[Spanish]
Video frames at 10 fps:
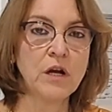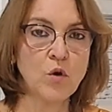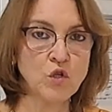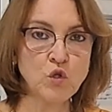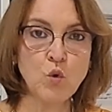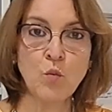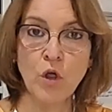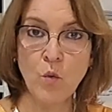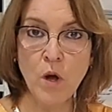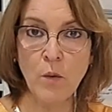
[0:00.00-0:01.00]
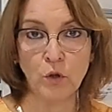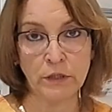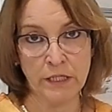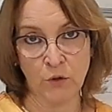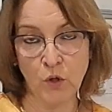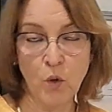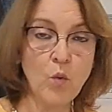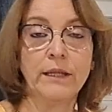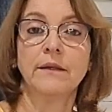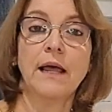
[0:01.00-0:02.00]
del consumo de huevos teniendo en
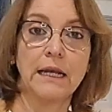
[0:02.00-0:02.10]
cuenta el